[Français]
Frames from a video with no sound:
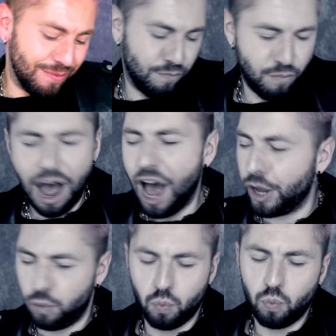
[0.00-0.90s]

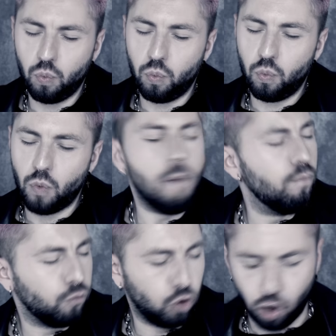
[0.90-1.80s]
Marion
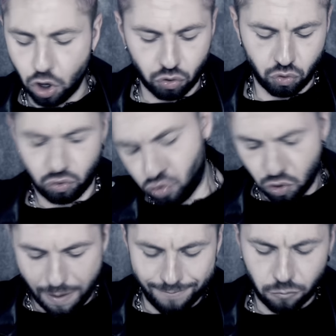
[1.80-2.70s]
Qu'est-ce que
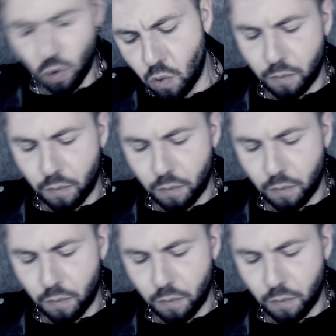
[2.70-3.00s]
tu m'as